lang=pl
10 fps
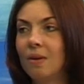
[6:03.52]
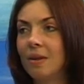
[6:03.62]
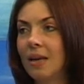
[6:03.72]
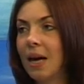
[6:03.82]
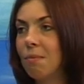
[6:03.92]

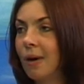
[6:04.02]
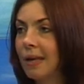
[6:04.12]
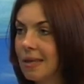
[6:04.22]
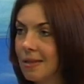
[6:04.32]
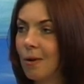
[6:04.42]
e, jaka
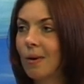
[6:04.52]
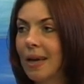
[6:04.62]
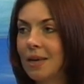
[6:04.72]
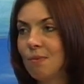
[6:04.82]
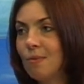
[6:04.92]
była
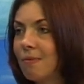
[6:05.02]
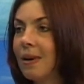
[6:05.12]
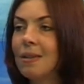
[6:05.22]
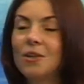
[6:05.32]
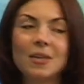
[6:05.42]
historia, żeby
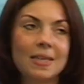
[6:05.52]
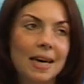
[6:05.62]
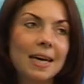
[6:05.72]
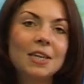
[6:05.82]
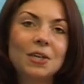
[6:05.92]
faktycznie
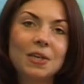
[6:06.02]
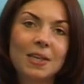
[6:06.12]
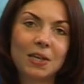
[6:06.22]
zachęcić ich.